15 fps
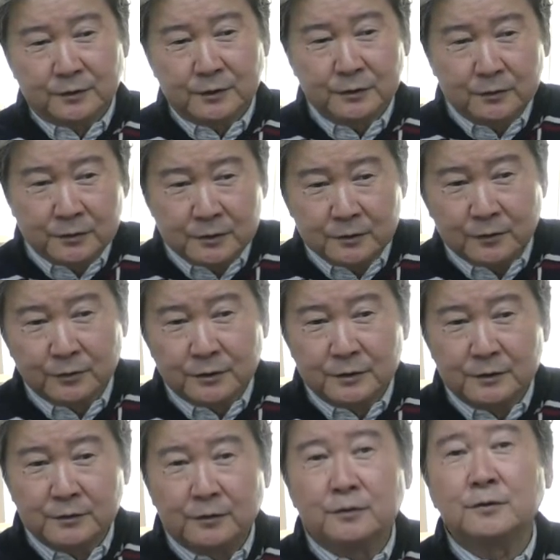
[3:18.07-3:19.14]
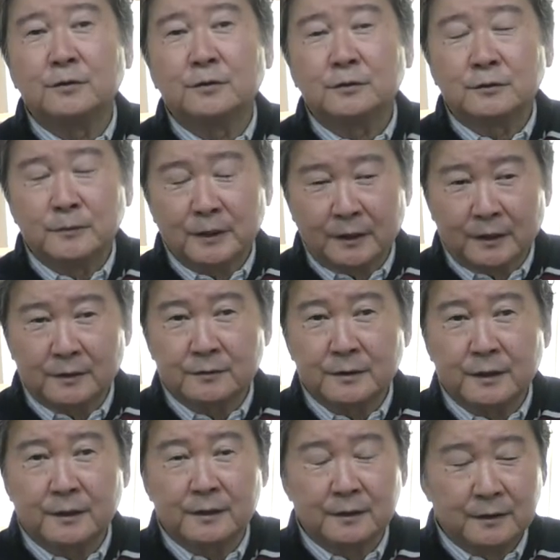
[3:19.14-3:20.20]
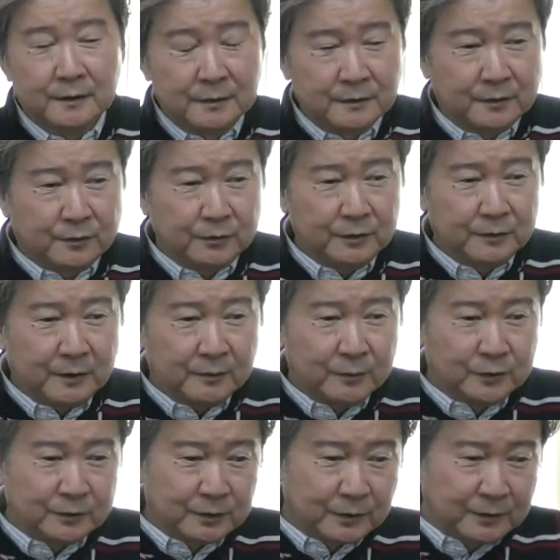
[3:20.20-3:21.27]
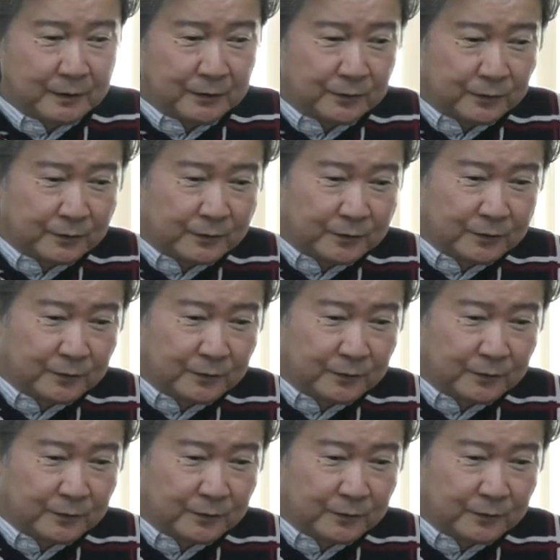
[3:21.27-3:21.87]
信用金庫信用組合があるねでこの辺はもうあのも